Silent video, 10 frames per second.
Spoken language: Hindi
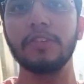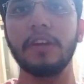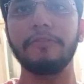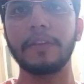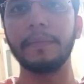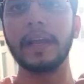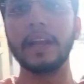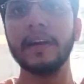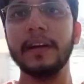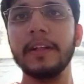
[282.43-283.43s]
है ना फीमेल
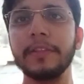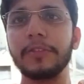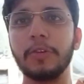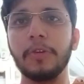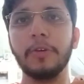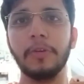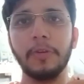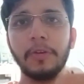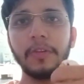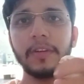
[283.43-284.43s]
तो
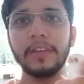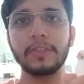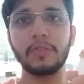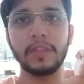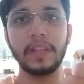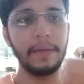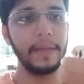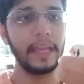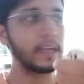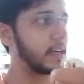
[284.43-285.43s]
इसको ज़रा
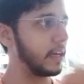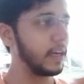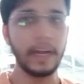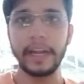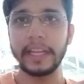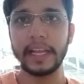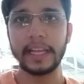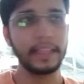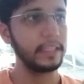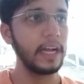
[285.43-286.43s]
मैं एक हंडिया
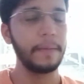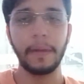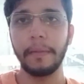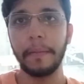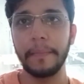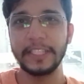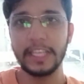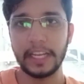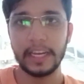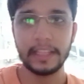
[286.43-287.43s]
के अंदर जहाँ पे हमारे
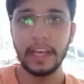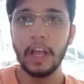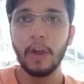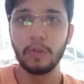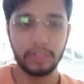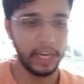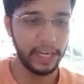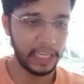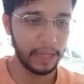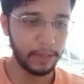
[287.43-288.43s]
बच्चे निकले थे उसी
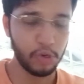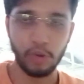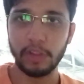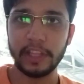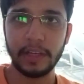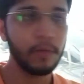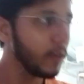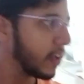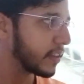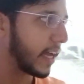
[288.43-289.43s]
हंडिया में छोड़ देता हूँ
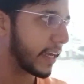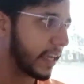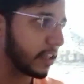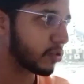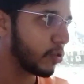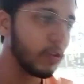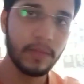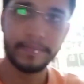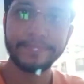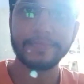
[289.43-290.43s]
ताकि इसको
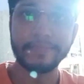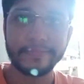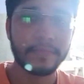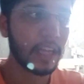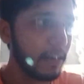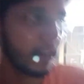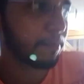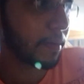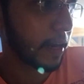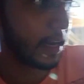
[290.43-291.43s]
कवर
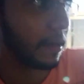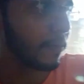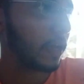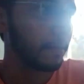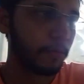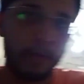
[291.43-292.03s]
अप कर ले अपने आप